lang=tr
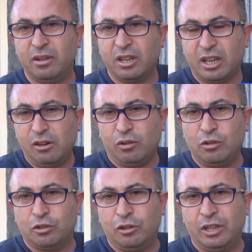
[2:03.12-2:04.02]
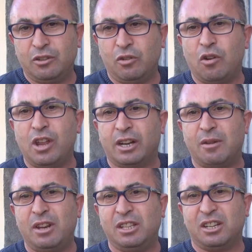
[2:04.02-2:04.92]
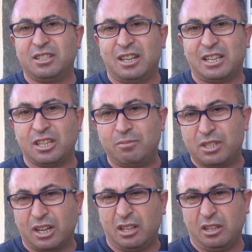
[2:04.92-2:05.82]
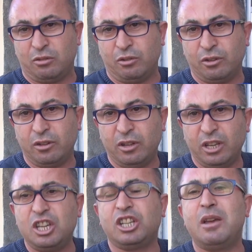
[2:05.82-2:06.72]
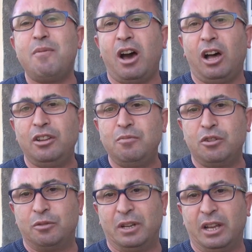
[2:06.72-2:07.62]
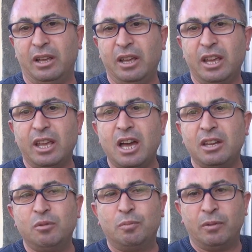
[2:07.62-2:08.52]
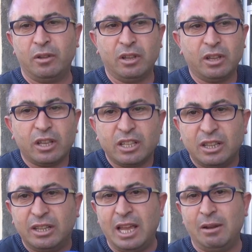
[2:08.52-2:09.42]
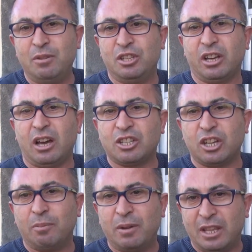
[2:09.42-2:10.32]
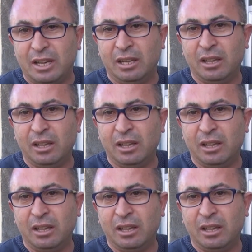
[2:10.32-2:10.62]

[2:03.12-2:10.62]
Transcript: Gelin kontrol edin. Ona rağmen itiraz dilekçemiz reddediliyor. İşleme alınmıyor bile. Yani bu değil bir kaçak bedeli.